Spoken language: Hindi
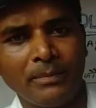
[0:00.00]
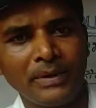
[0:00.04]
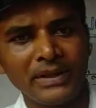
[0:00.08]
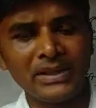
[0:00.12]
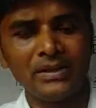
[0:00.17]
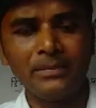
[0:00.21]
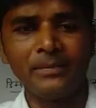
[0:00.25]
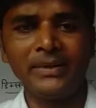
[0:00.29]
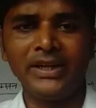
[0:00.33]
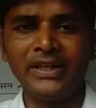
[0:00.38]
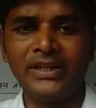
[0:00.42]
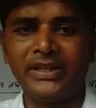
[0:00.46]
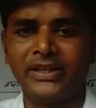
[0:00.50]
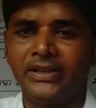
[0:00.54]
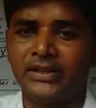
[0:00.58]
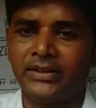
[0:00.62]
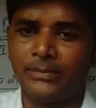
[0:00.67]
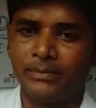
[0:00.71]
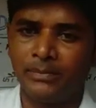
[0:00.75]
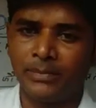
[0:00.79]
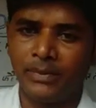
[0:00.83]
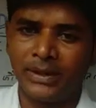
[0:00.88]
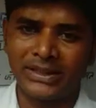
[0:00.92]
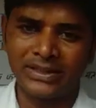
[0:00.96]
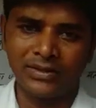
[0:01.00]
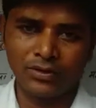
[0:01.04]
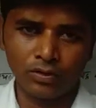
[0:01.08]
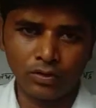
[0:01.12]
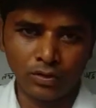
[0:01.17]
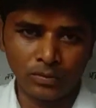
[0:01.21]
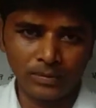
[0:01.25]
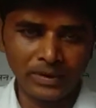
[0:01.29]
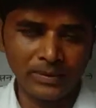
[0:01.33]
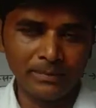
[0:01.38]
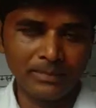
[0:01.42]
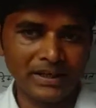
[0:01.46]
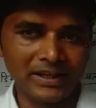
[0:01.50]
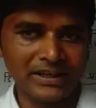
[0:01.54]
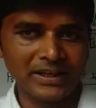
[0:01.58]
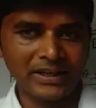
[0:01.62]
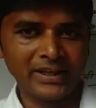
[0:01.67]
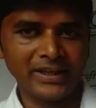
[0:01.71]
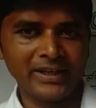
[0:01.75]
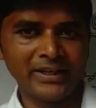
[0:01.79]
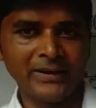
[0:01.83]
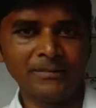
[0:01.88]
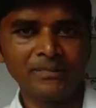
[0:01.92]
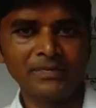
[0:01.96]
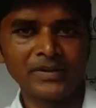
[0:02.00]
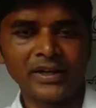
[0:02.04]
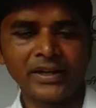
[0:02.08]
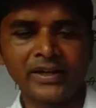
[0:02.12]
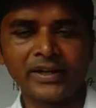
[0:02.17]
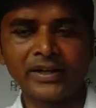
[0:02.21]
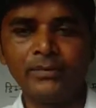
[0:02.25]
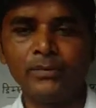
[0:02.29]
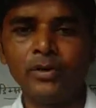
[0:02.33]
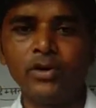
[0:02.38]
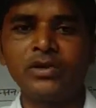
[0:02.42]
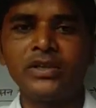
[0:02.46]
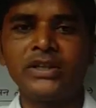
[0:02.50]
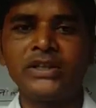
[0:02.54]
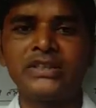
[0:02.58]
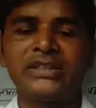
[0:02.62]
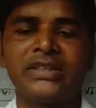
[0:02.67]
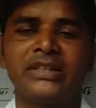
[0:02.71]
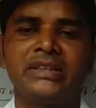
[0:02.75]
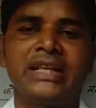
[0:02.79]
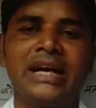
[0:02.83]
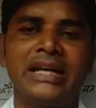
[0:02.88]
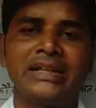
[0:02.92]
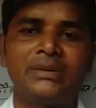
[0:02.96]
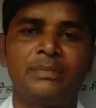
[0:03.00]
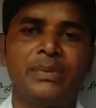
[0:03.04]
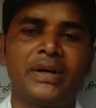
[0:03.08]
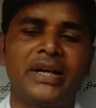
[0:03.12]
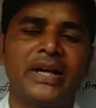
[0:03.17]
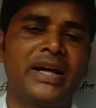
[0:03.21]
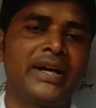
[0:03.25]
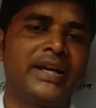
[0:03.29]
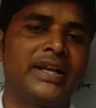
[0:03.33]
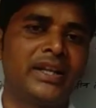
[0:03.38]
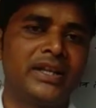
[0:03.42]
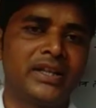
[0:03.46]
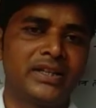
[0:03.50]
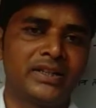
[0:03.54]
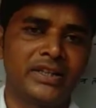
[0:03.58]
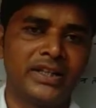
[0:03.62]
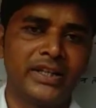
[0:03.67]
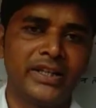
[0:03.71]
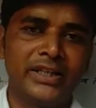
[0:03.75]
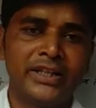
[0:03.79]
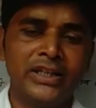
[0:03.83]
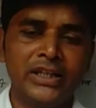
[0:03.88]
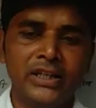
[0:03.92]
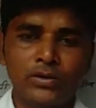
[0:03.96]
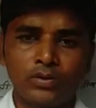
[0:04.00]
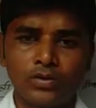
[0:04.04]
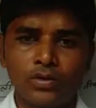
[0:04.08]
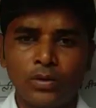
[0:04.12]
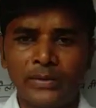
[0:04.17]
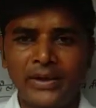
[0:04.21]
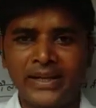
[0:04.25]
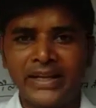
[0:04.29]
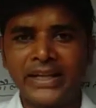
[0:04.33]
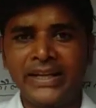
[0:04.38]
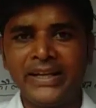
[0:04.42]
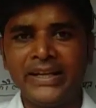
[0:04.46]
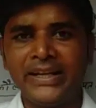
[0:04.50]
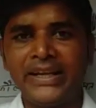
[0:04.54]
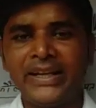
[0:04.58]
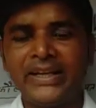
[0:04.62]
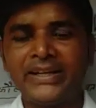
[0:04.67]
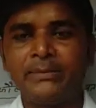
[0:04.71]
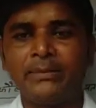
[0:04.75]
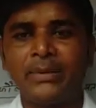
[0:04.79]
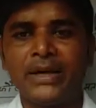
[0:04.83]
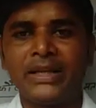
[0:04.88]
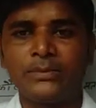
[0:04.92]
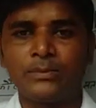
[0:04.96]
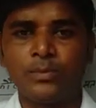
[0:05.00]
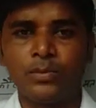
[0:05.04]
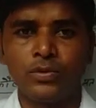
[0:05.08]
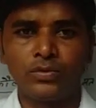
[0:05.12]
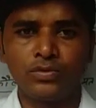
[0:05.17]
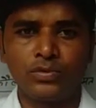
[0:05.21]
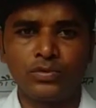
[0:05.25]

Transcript: मत भी मत को भी पढ़ते हैं कि वो किस सिद्धांत पे कार्य करते हैं तो बेटा एक महत्वपूर्ण